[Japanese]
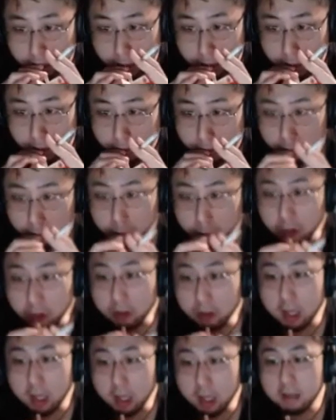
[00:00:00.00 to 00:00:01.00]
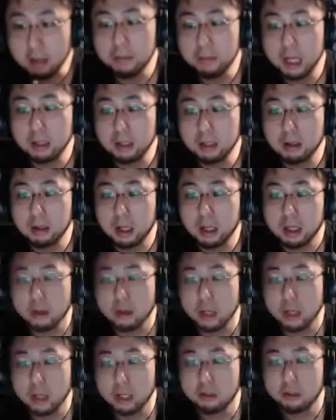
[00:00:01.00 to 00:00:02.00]
元キャスバンクラって
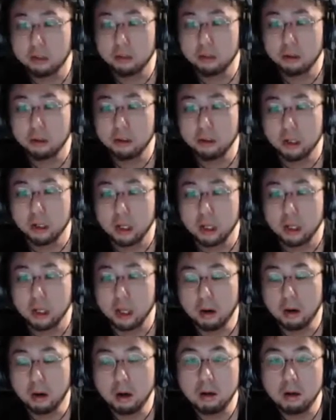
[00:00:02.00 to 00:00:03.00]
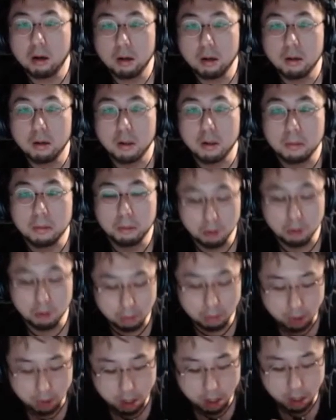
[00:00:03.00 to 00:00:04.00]
私もよく知らない。はあ、はあは、もともと
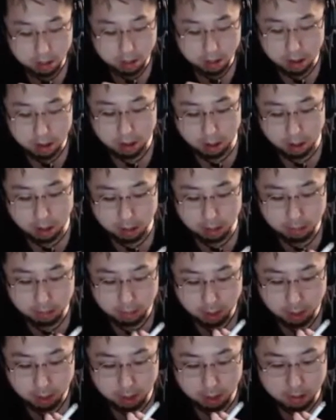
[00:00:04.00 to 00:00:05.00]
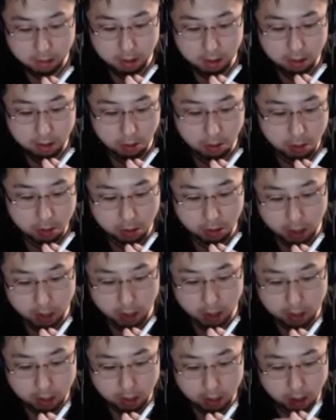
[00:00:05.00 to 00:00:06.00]
キャスだよね。キャスですごい人集めて
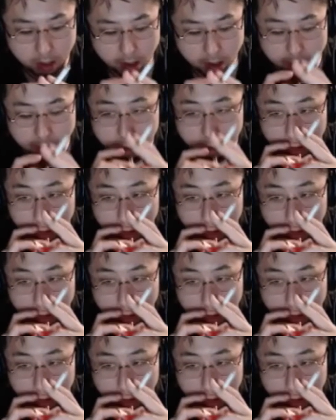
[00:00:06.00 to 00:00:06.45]
た気がする。